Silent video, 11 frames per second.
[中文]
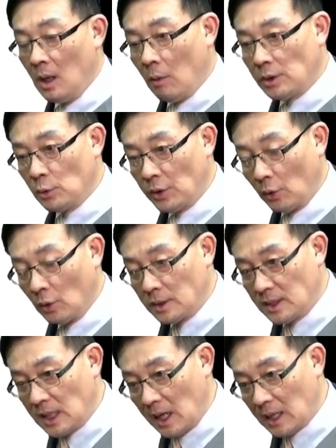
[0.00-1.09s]
那我想等于讲
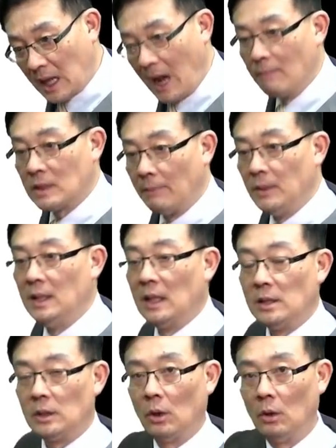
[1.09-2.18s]
这类看咱们已
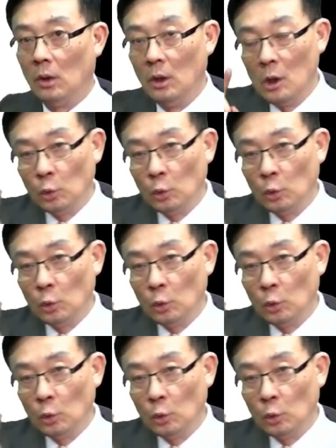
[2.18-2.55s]
经是讲哈，